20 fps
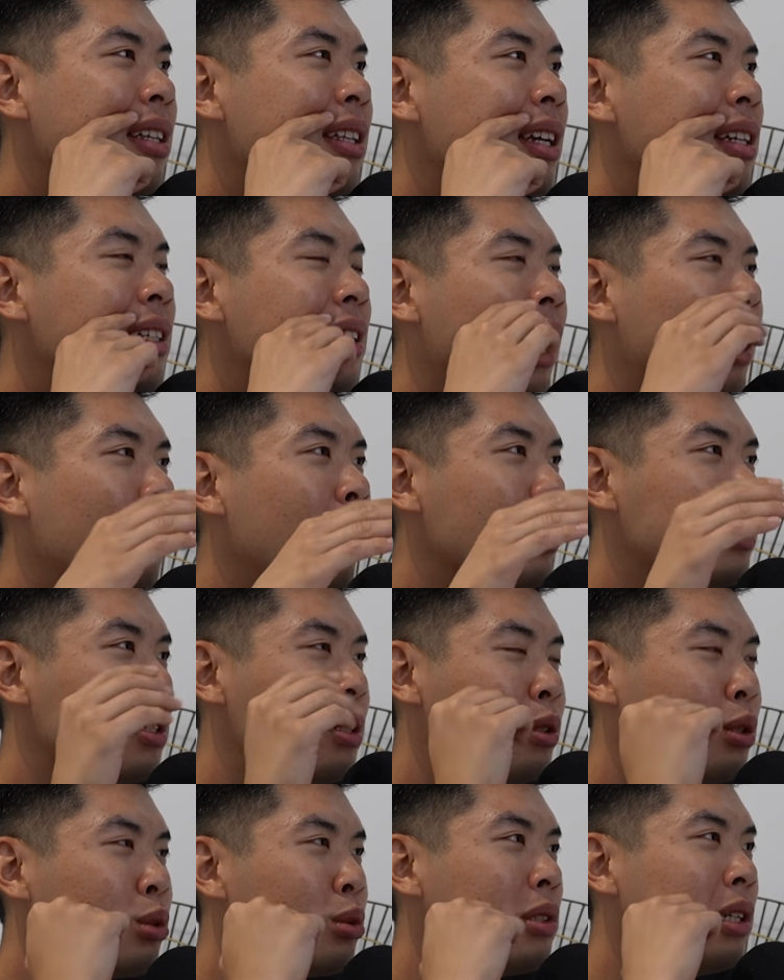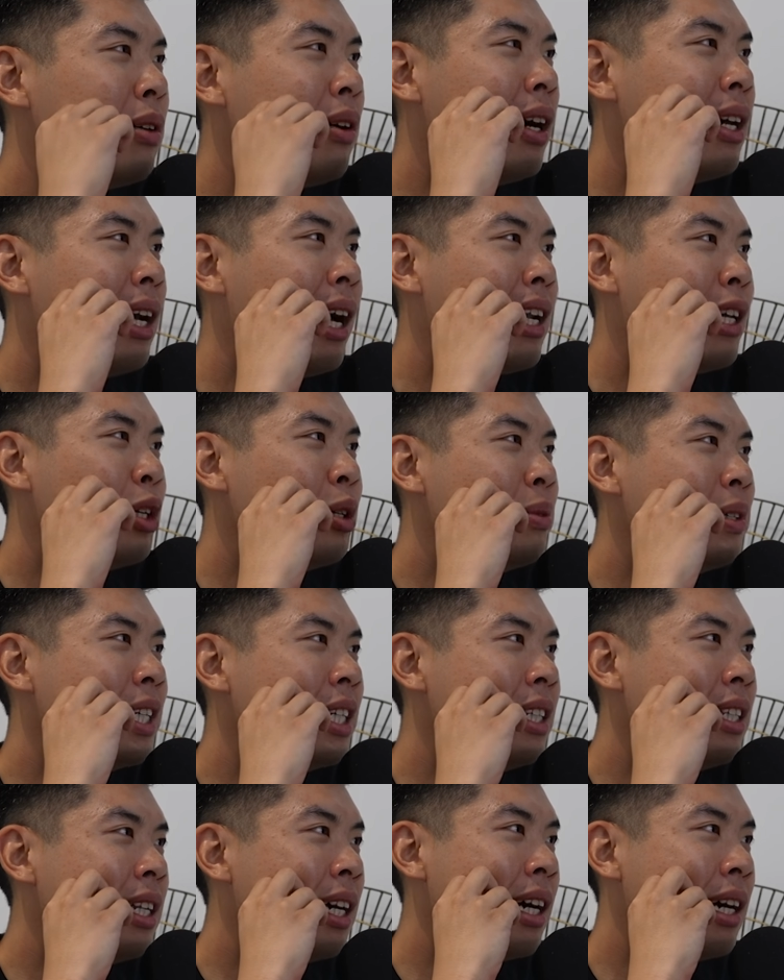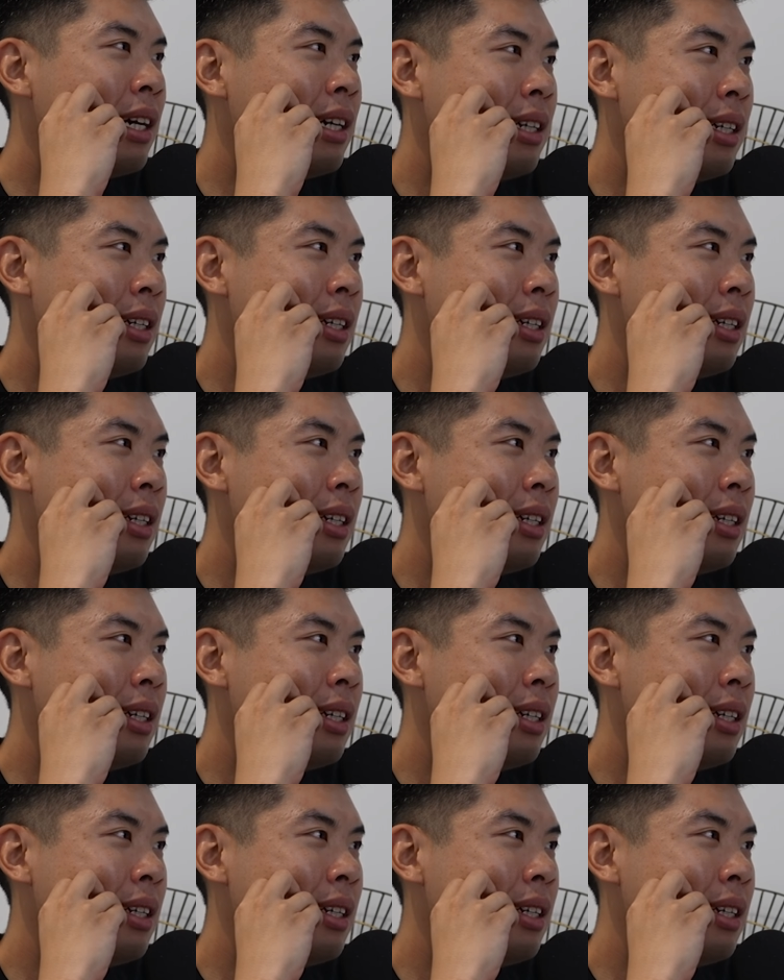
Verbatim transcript: 记。那你打网球输的话，压力会不会更大？